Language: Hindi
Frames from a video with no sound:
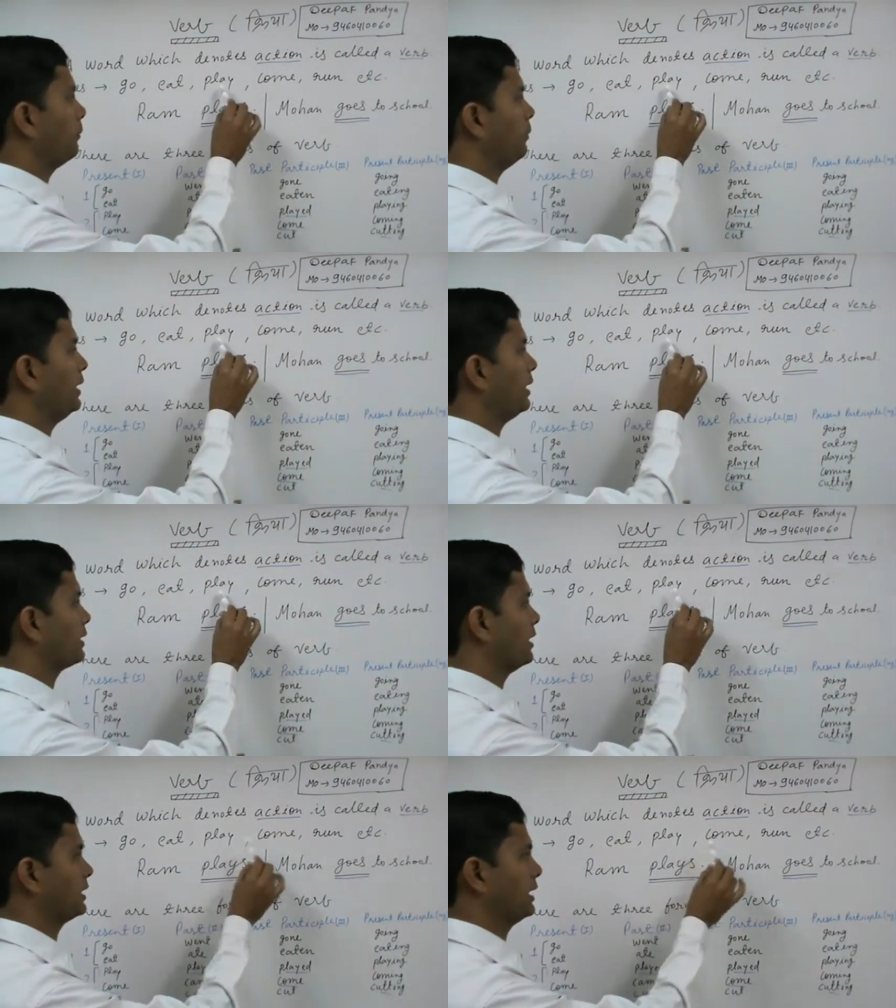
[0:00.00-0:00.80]
प्ले
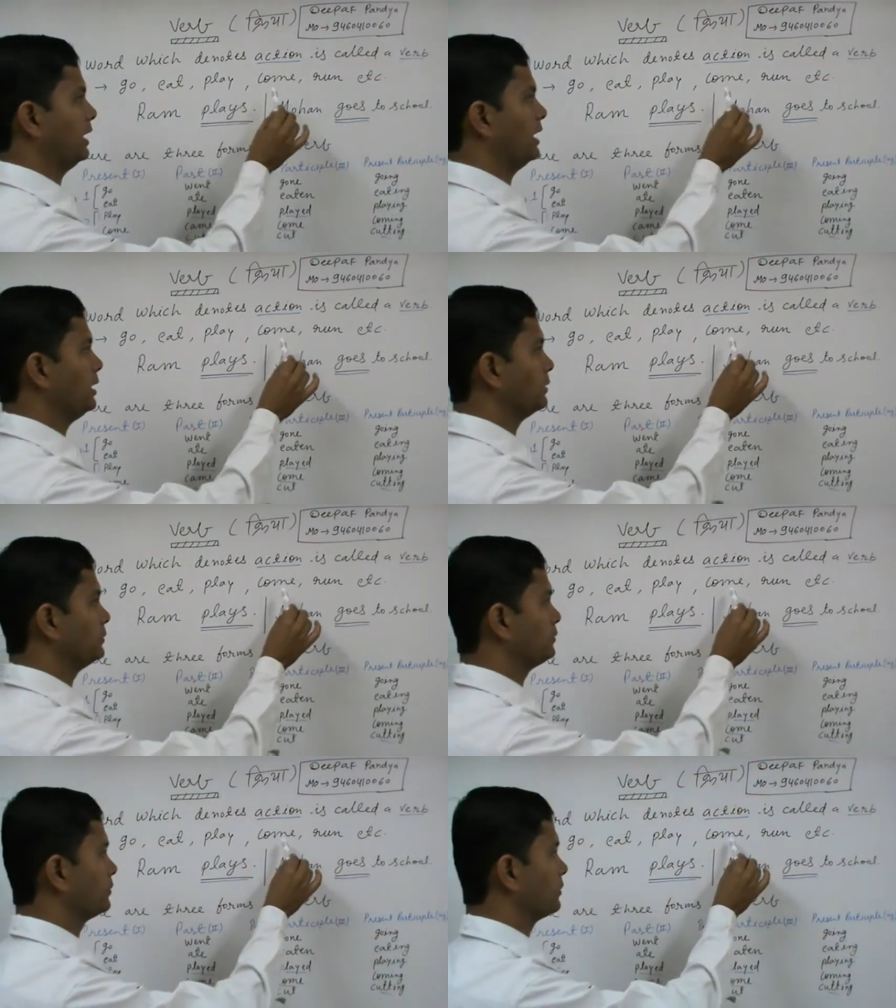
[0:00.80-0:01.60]
अर्थात खेलना
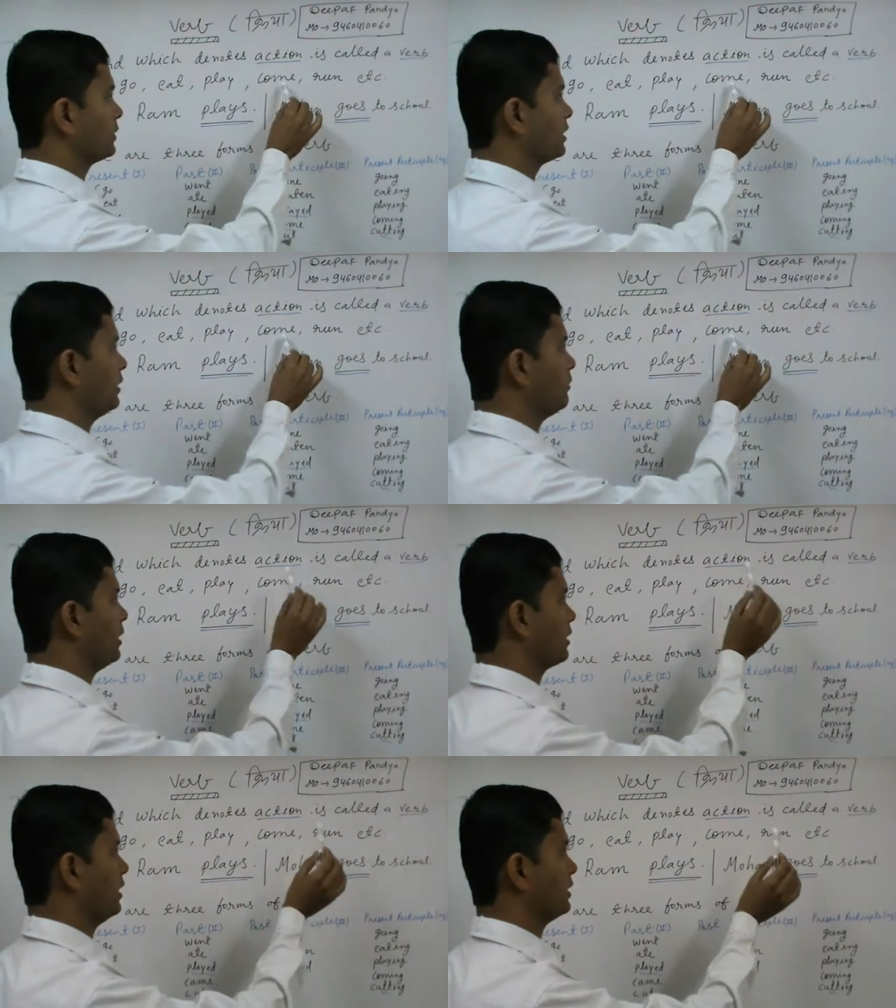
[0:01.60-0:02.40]
कम
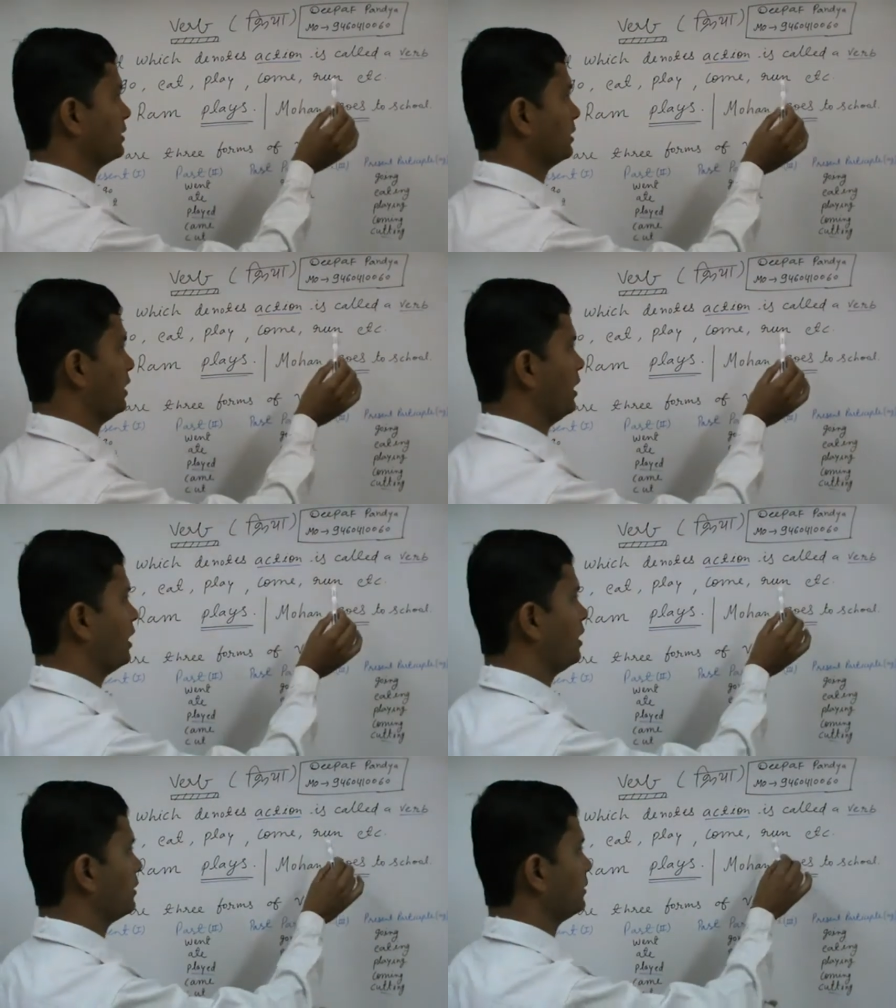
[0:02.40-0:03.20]
अर्थात
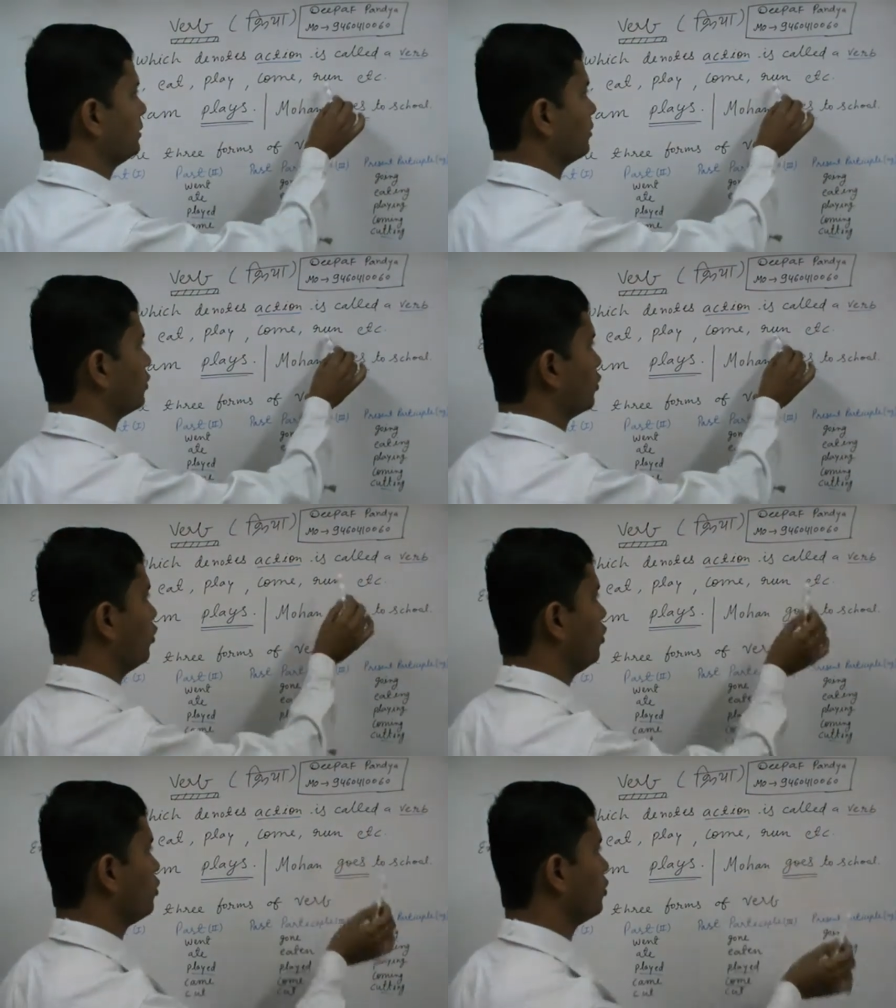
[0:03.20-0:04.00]
आना
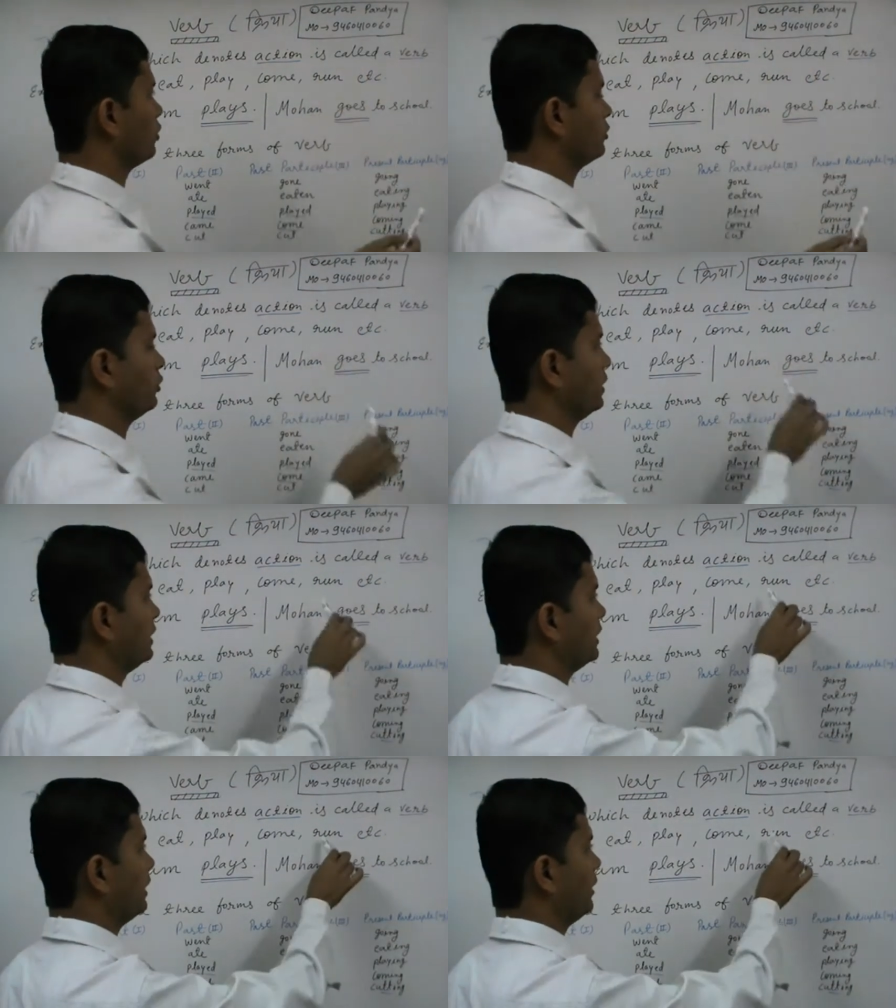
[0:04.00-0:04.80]
गो सॉरी
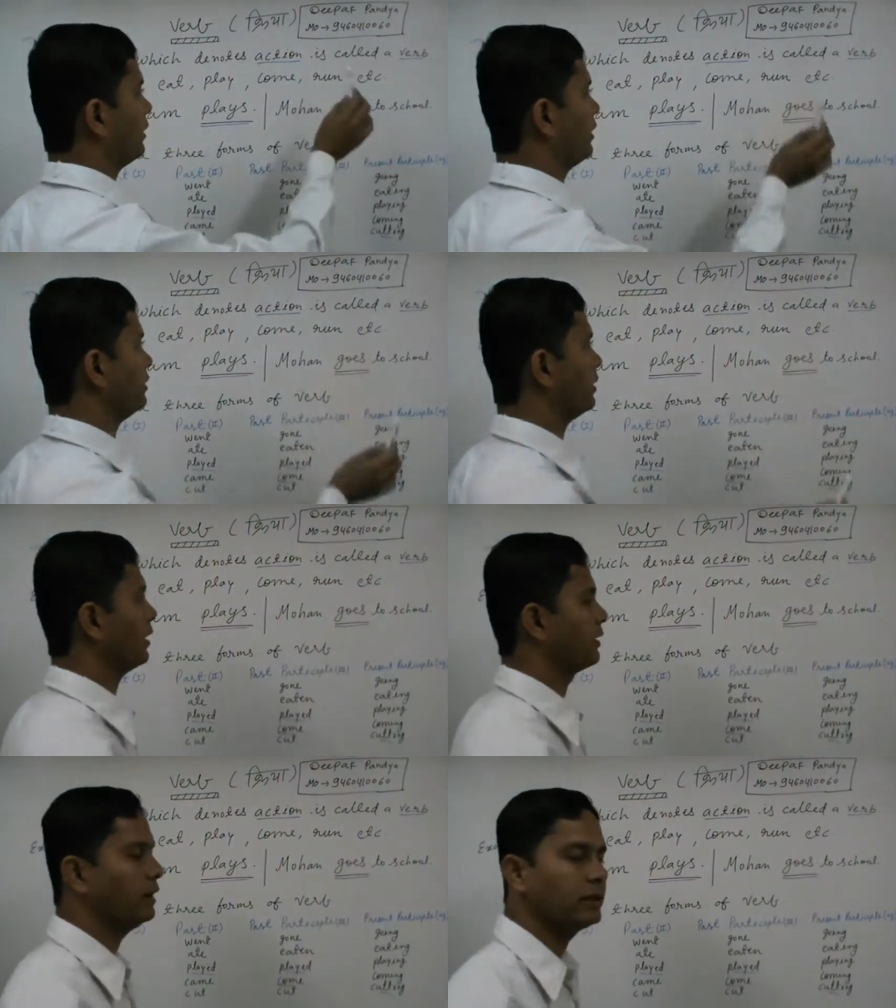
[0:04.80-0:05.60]
रन
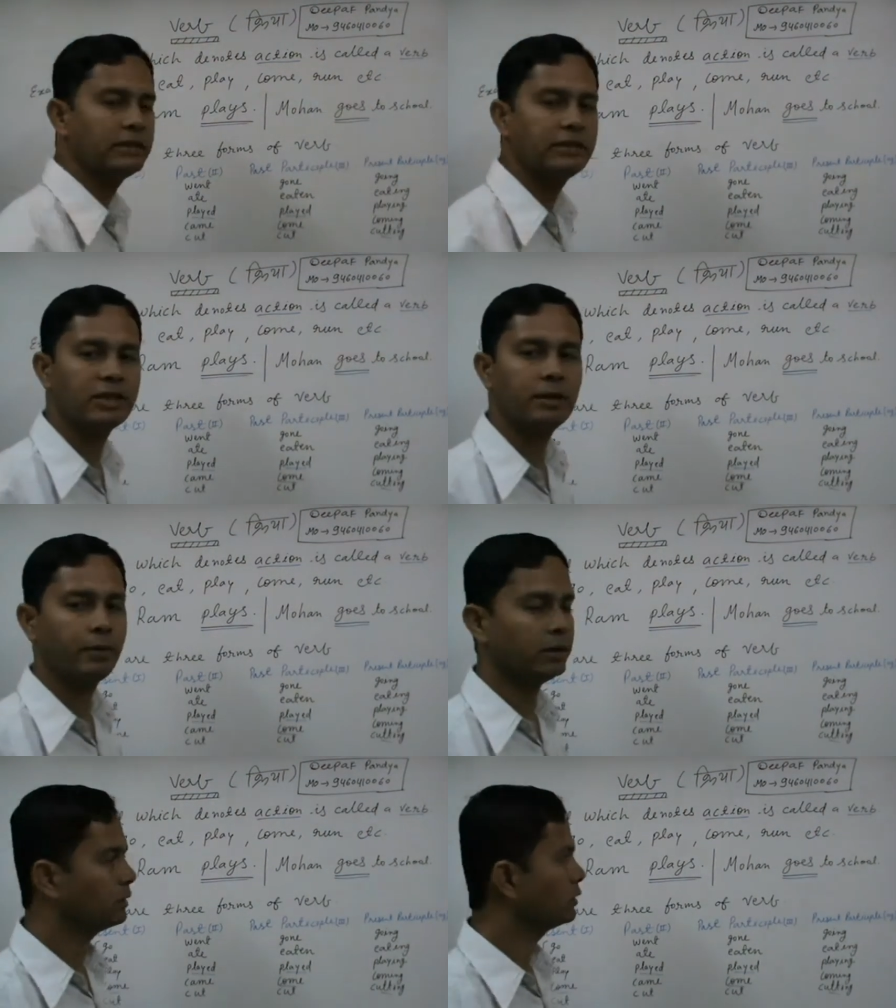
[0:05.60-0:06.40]
अर्थात किसी जगह
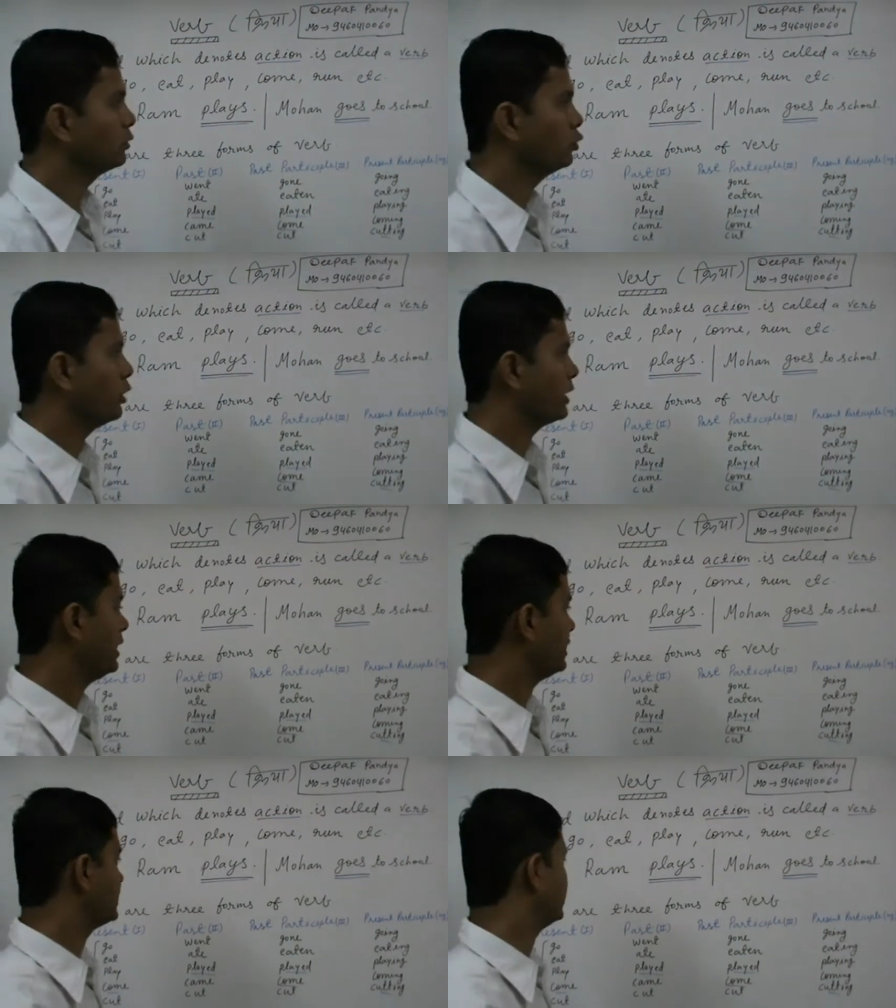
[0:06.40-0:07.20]
पर दौड़
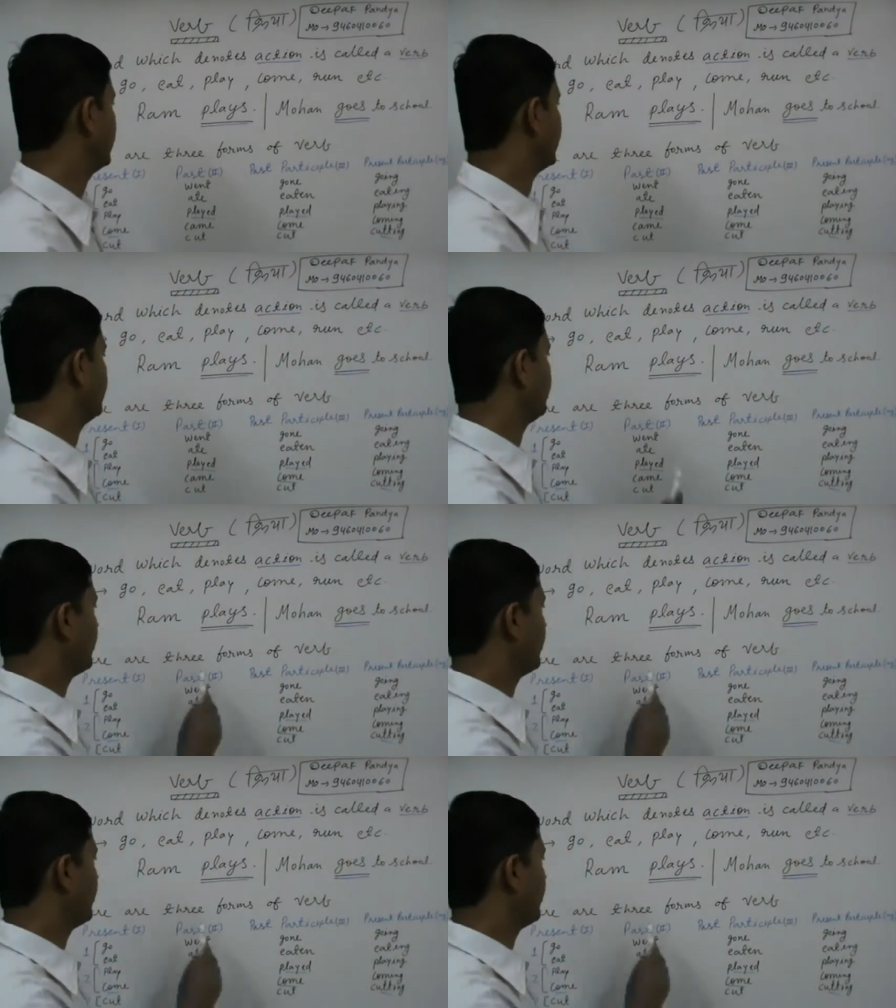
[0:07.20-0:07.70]
के जाना